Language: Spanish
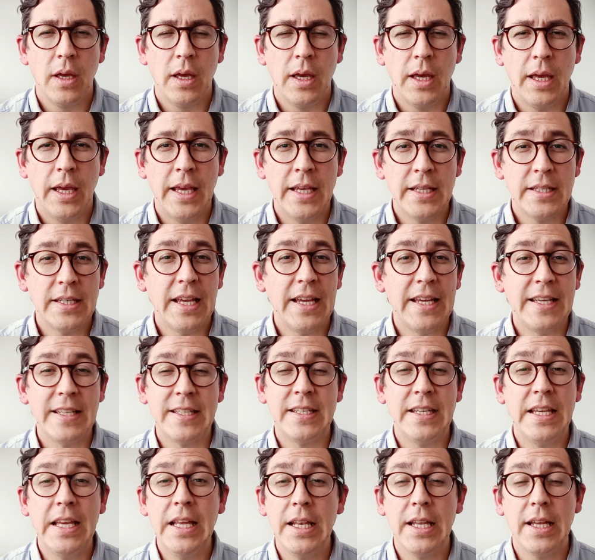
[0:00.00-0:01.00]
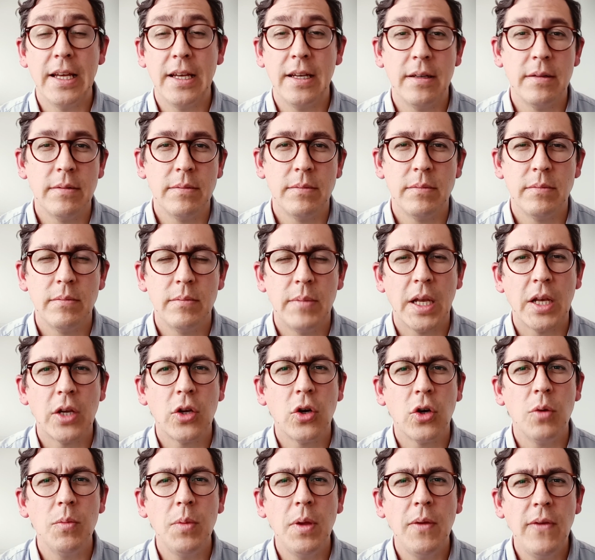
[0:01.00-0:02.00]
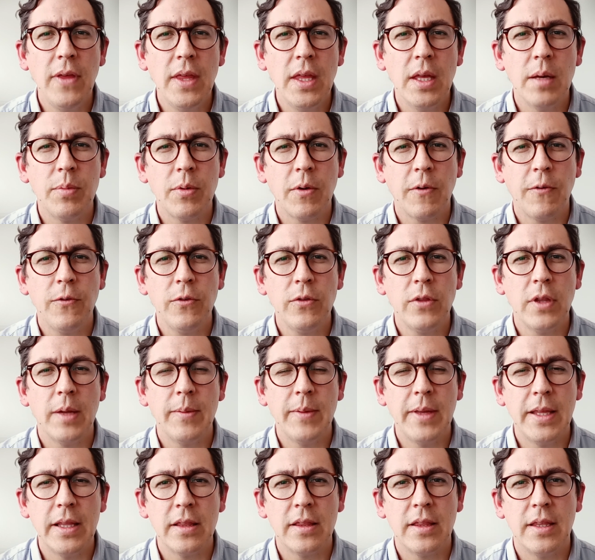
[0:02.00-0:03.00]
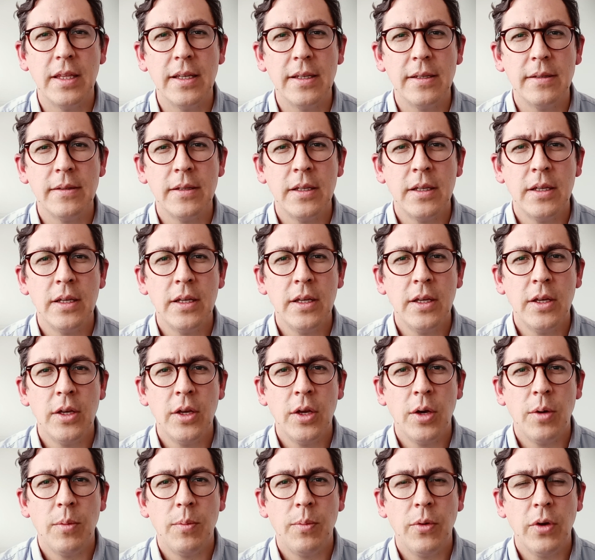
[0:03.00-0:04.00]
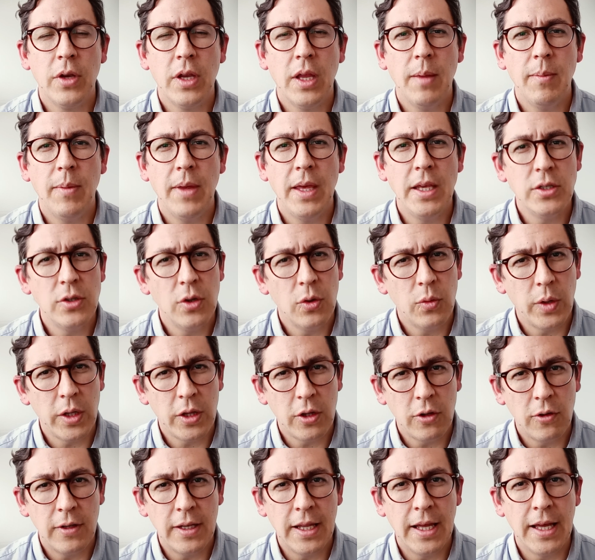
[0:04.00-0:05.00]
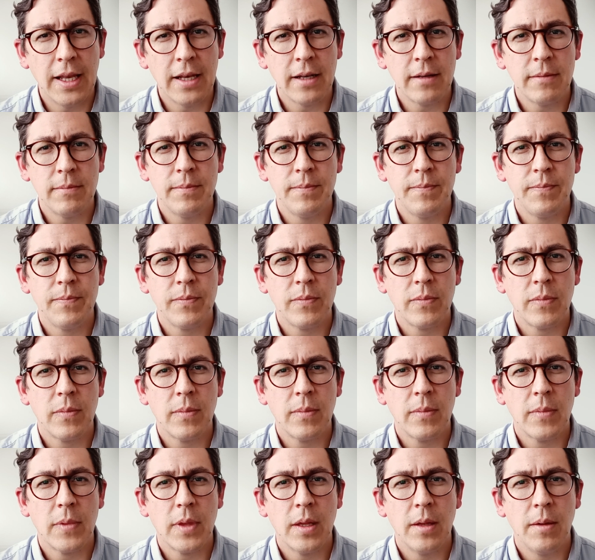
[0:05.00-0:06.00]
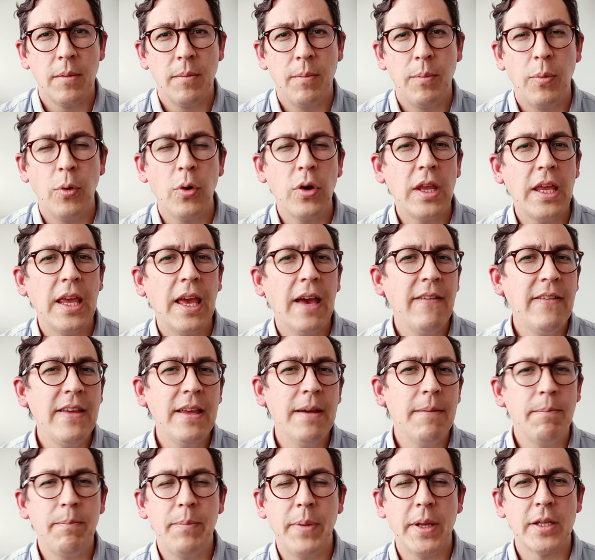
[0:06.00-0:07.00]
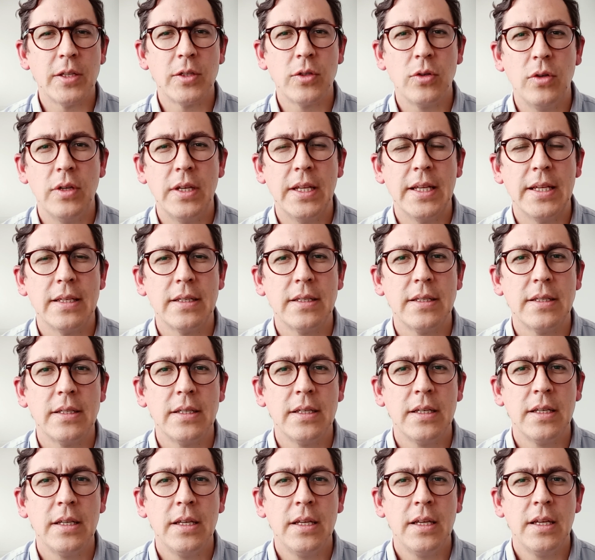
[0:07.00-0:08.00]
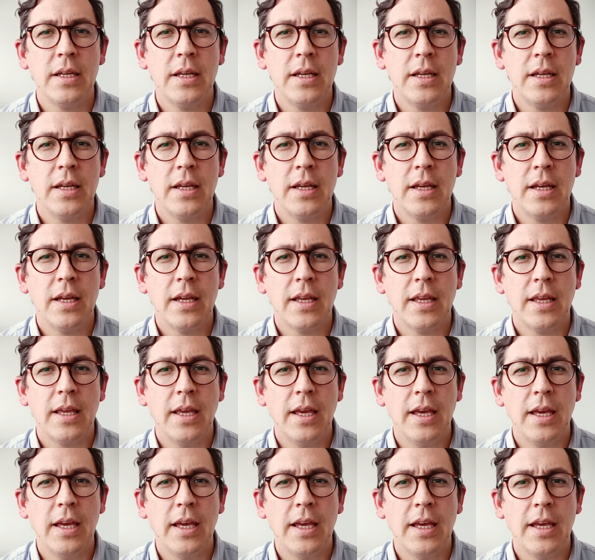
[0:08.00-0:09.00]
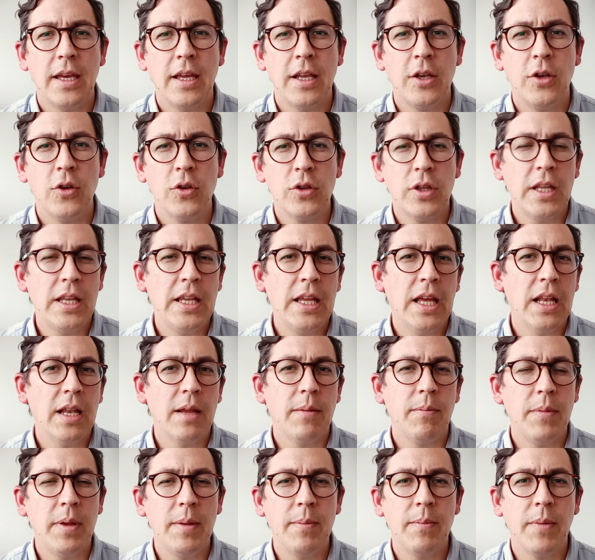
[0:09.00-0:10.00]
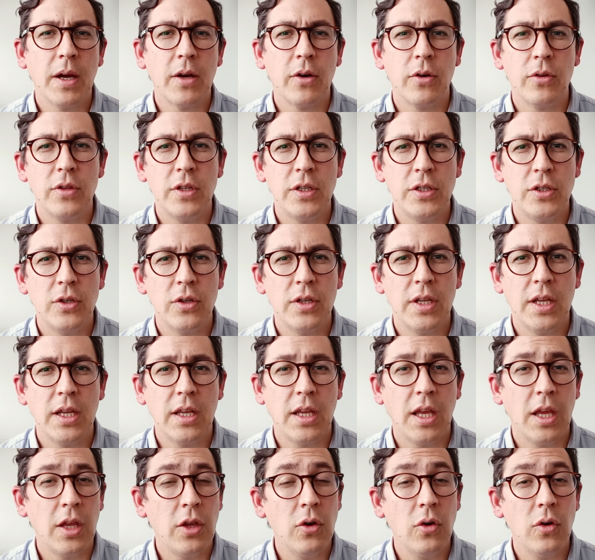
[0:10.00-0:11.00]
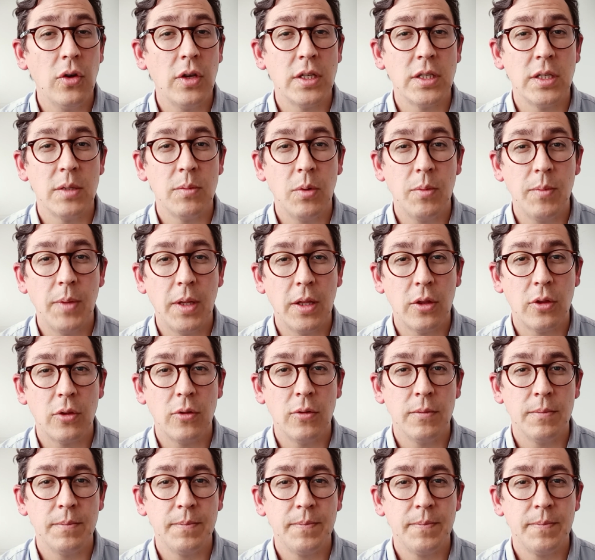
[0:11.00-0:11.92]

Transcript: Esa escena marcó mi vida profundamente porque me hizo cuestionar por qué habían personas que no tenían las mismas condiciones que yo en ese momento.